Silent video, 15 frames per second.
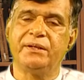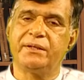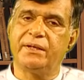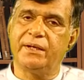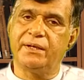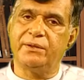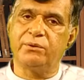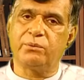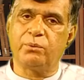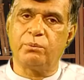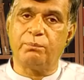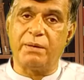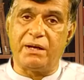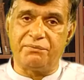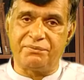कि इनको
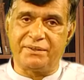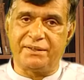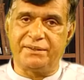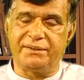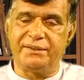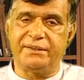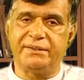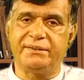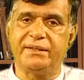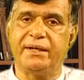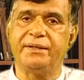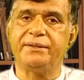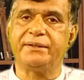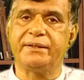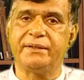माफ़ कर दिया
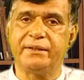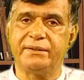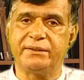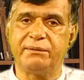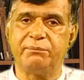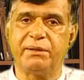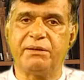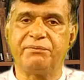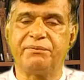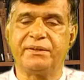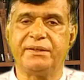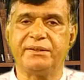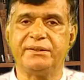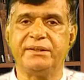जाए इनकी गलती माफ़ कर